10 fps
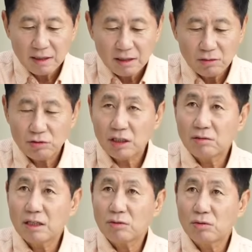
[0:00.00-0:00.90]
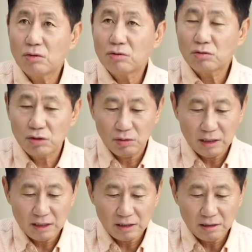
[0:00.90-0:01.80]
그리고 최근에 또
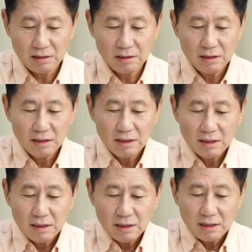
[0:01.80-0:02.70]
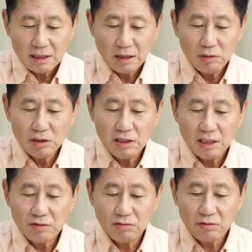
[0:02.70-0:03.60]
녹취록에서
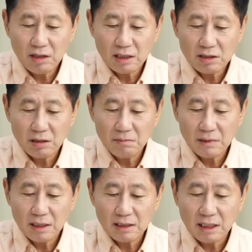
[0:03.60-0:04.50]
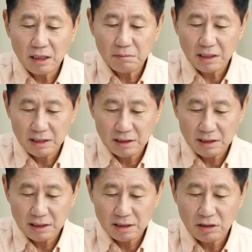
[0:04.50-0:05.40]
창원시의
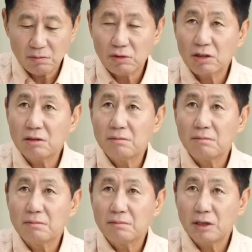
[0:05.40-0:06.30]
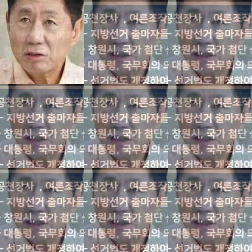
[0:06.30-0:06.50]
국가첨단산업단지 정보를 명